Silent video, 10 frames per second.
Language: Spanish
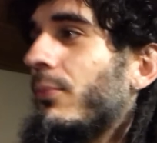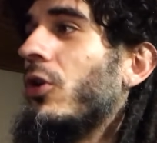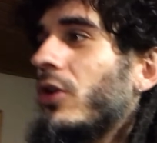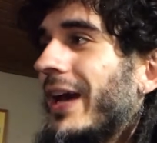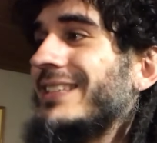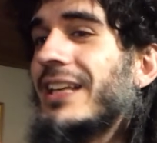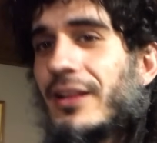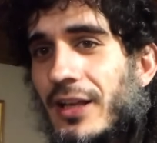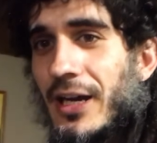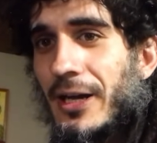vos, ese
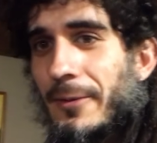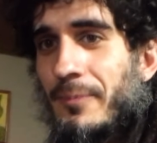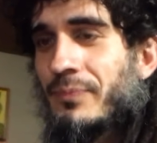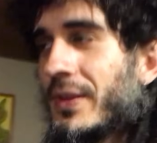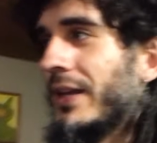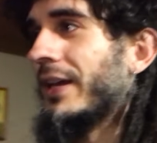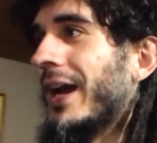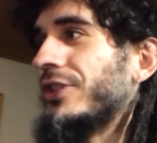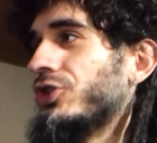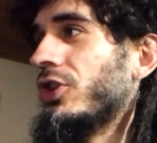día que
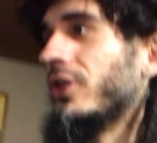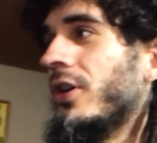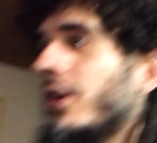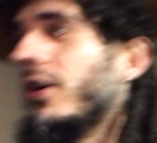cayó,